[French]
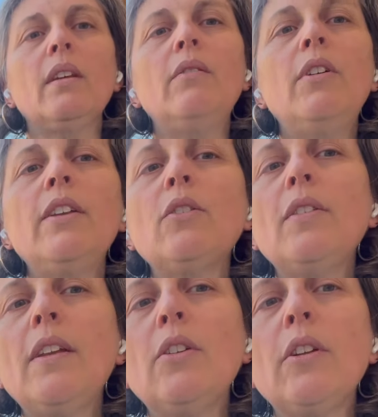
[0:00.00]
Voilà ce que
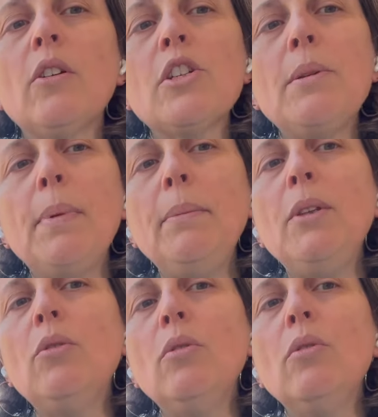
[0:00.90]
ça donne. Alors, j'ai pas mis
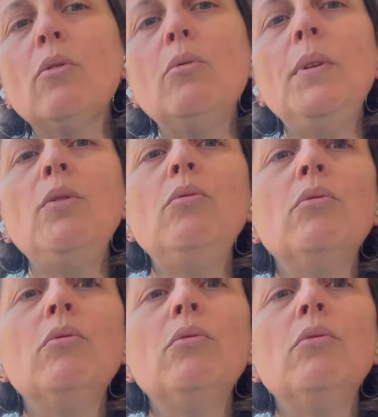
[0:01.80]
de Scooby-Doo,